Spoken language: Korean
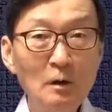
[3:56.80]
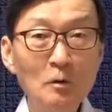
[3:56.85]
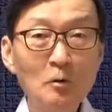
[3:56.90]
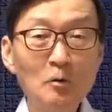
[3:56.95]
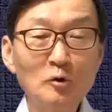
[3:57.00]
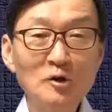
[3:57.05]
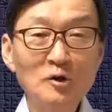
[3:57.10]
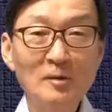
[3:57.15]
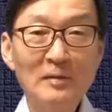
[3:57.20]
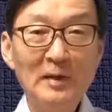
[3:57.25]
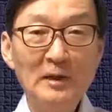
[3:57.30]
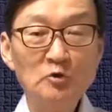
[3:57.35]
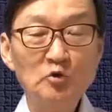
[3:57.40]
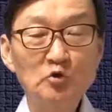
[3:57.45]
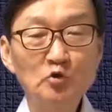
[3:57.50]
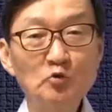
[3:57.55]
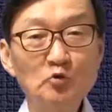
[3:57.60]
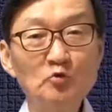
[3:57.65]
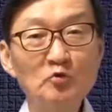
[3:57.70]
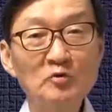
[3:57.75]
그 다음에
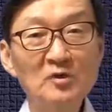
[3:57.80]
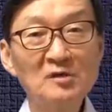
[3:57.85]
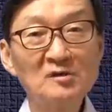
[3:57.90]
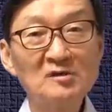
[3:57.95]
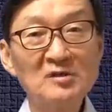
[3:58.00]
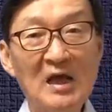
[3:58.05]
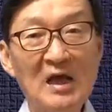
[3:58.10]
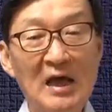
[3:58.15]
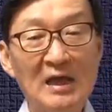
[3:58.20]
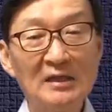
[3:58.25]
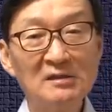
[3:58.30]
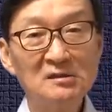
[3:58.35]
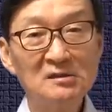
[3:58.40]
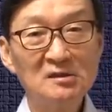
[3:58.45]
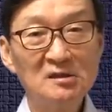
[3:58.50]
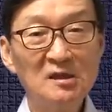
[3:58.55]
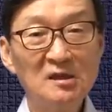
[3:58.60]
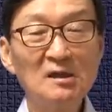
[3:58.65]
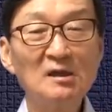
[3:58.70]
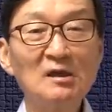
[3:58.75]
중국이
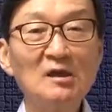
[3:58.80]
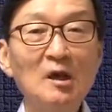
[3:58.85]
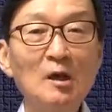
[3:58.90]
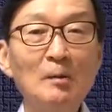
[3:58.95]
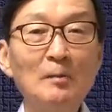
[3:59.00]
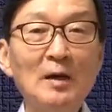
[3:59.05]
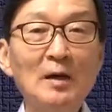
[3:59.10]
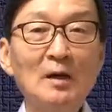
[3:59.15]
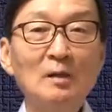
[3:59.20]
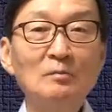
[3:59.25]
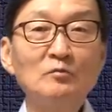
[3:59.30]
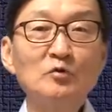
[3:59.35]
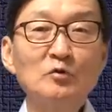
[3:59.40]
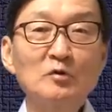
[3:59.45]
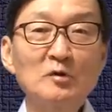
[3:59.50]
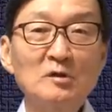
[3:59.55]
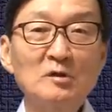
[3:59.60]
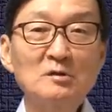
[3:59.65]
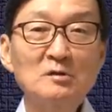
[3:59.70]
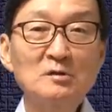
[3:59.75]
자체 개발한
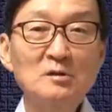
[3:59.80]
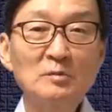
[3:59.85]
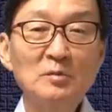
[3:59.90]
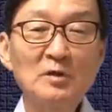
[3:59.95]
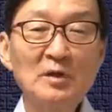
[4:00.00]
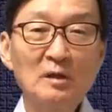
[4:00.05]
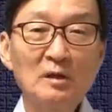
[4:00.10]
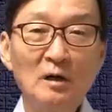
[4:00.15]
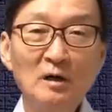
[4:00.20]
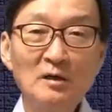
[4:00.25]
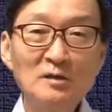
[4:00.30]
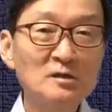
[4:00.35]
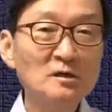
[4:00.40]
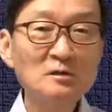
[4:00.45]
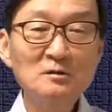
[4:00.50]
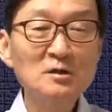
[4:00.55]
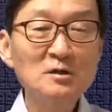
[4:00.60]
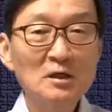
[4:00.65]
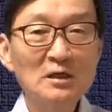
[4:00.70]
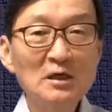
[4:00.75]
무기 시스템은
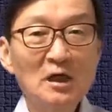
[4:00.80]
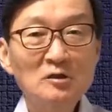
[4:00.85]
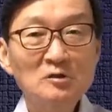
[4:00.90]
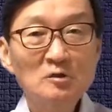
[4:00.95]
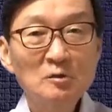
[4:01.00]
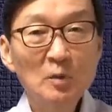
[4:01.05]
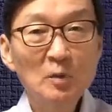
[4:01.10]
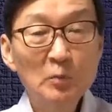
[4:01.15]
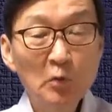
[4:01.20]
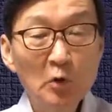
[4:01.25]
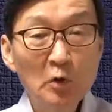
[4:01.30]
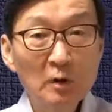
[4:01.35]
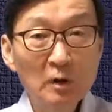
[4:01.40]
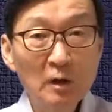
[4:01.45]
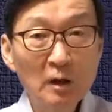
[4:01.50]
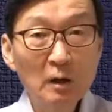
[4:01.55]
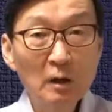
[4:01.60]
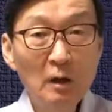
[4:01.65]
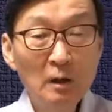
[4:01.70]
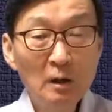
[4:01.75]
결정적인 약점이
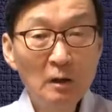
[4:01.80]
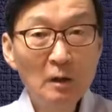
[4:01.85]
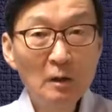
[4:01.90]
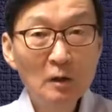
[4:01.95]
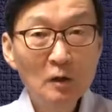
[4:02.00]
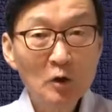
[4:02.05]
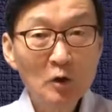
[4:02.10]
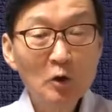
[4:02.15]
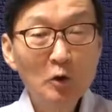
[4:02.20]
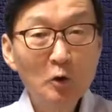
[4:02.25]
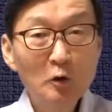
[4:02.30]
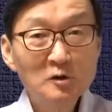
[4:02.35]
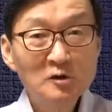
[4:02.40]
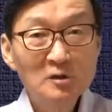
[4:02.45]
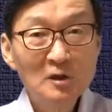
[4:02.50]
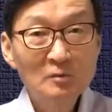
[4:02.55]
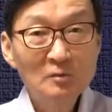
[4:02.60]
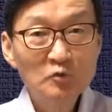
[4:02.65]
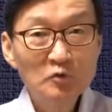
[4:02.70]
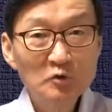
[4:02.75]
뭘까요? 그
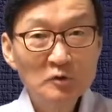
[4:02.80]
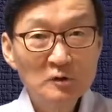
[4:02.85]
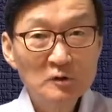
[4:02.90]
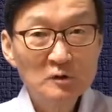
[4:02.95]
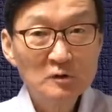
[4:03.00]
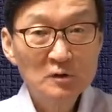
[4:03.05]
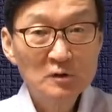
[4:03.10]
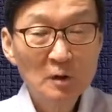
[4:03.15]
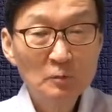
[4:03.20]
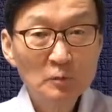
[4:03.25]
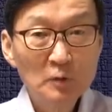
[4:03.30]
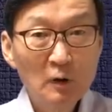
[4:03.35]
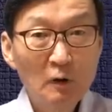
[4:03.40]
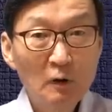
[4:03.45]
러시아 무기 시스템은